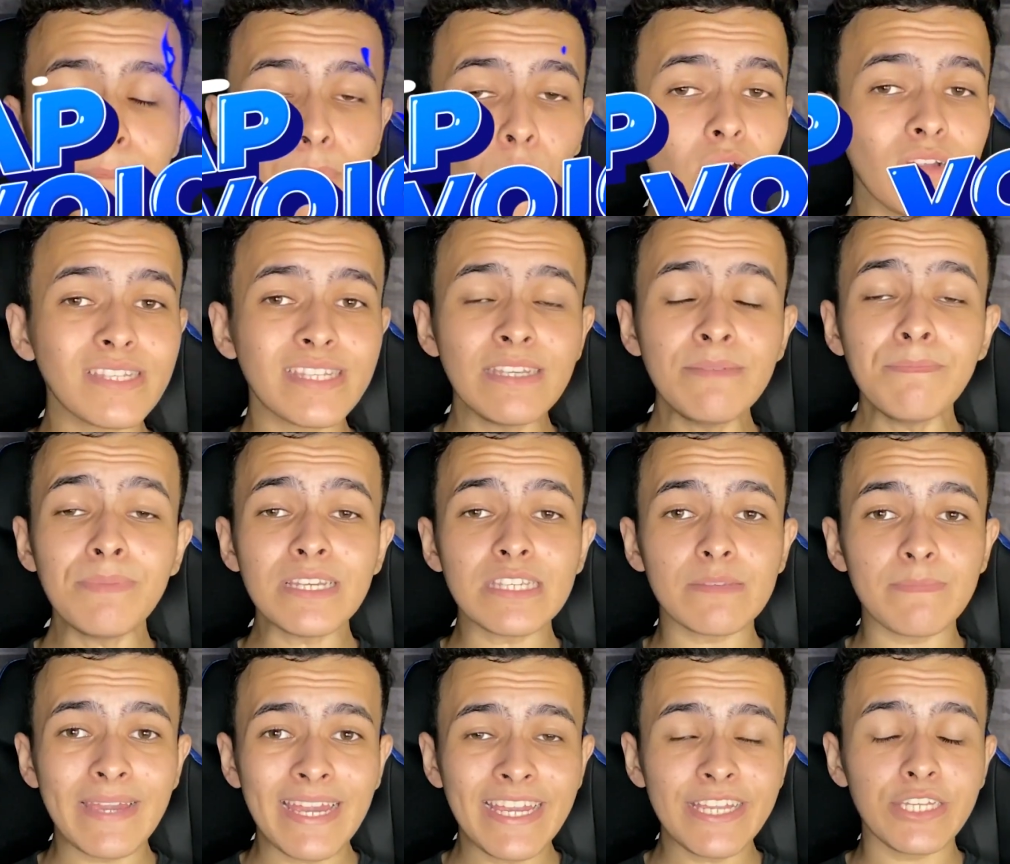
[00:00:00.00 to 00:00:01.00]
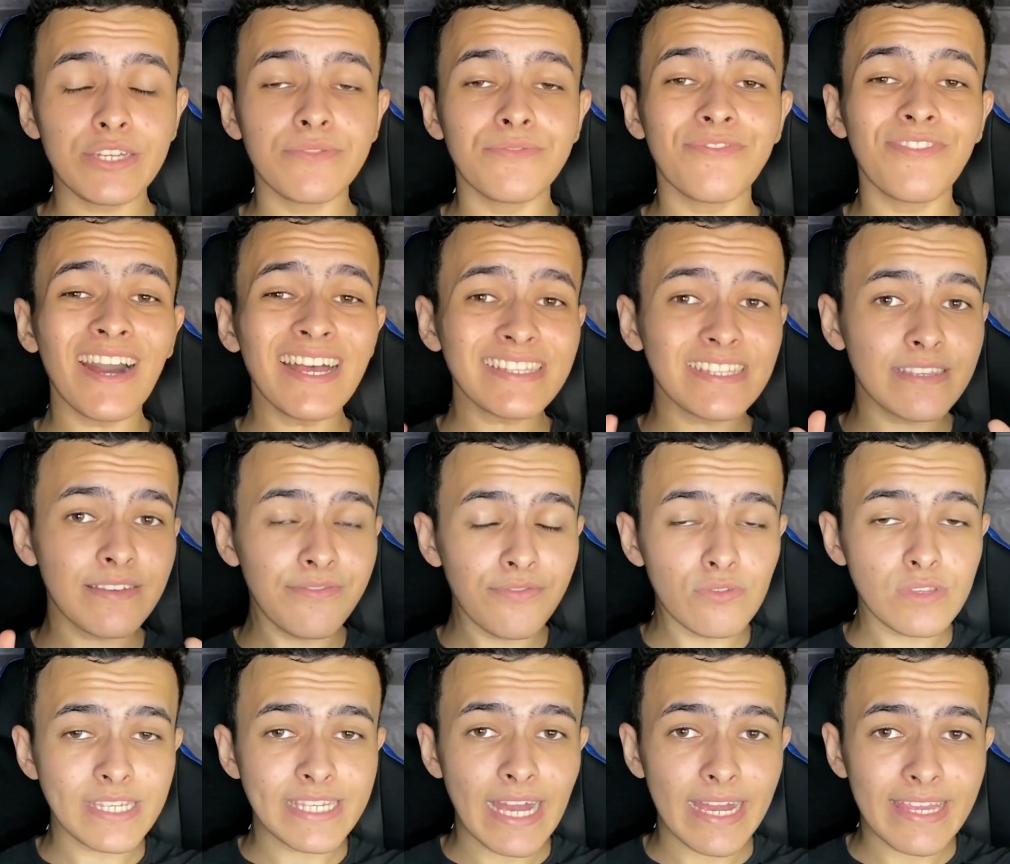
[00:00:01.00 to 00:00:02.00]
pode simplesmente fazer
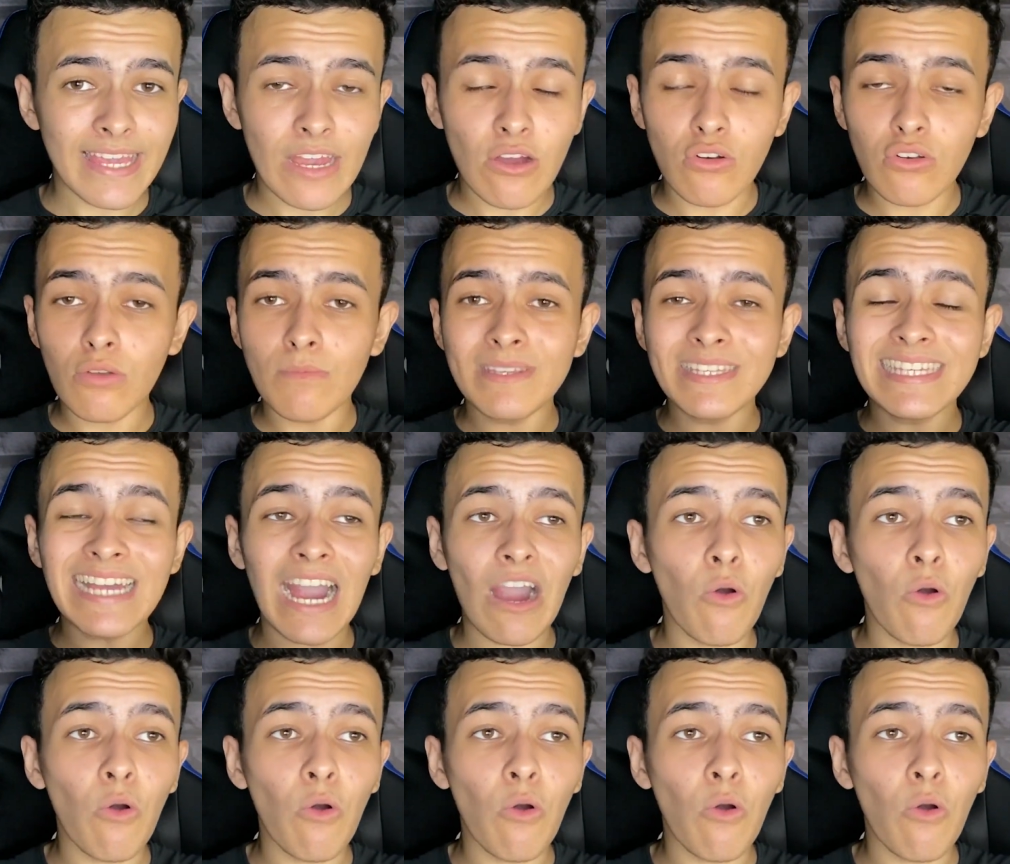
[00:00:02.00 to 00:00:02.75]
você aí economizar